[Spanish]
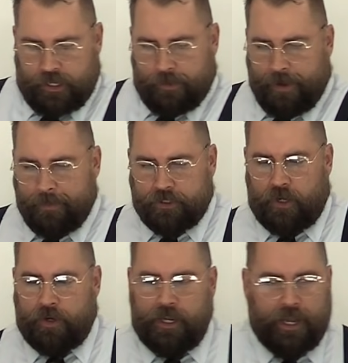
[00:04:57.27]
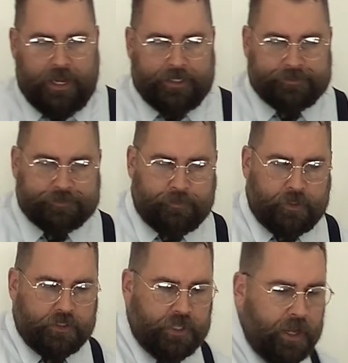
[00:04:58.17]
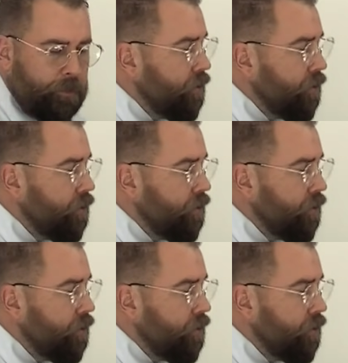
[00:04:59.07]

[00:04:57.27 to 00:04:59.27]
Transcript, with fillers: Vamos ahora a Salmos